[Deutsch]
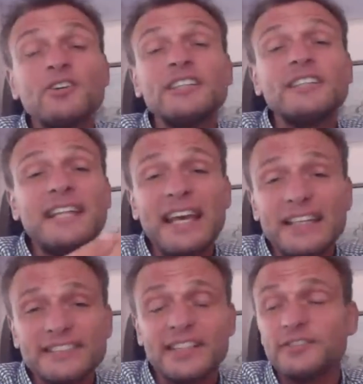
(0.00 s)
noch den
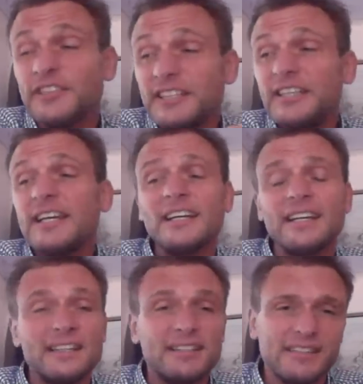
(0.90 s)
Text aufs
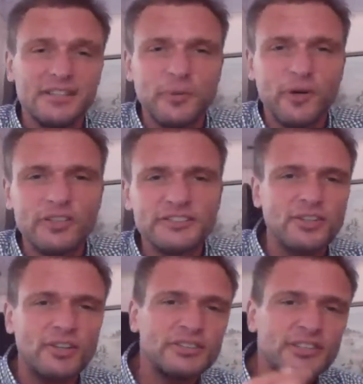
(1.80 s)
Diktiergerät gesprochen, so
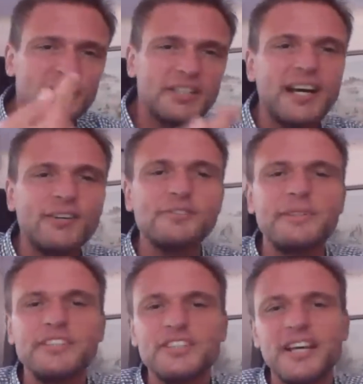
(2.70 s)
konnte ich den
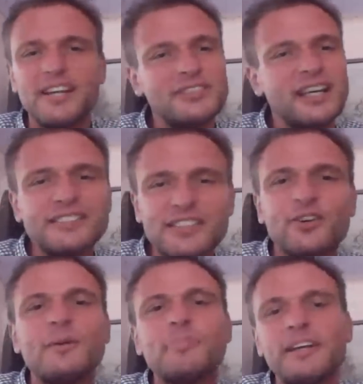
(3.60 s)
auswendig lernen und ganz
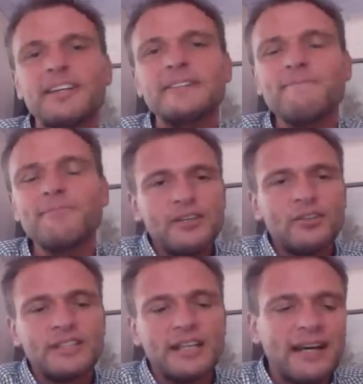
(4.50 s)
locker bringen.
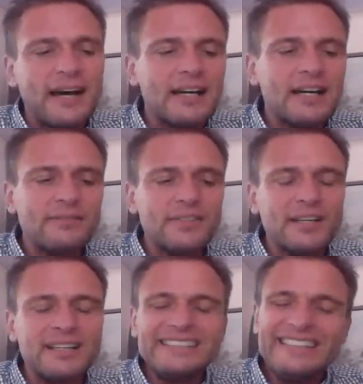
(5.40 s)
Und danach haben
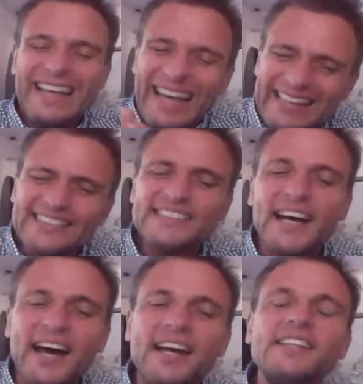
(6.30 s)
wir jedes
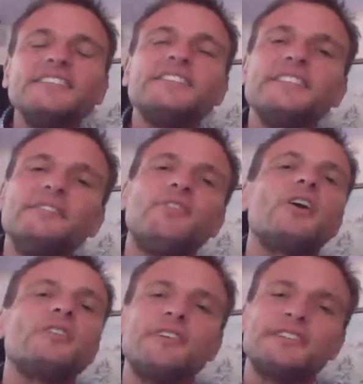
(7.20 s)
einzelne Wort,
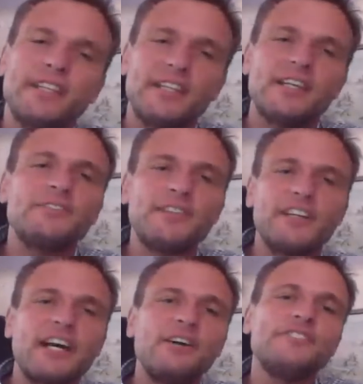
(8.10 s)
was dann auf der
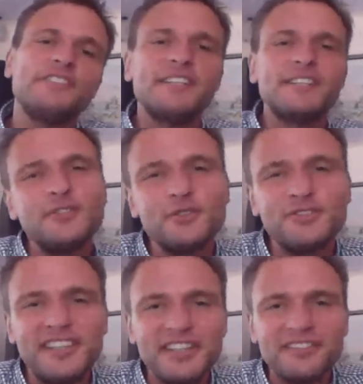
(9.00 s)
Verkaufsseite
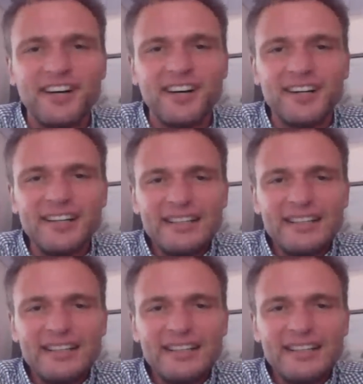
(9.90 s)
notwendig war,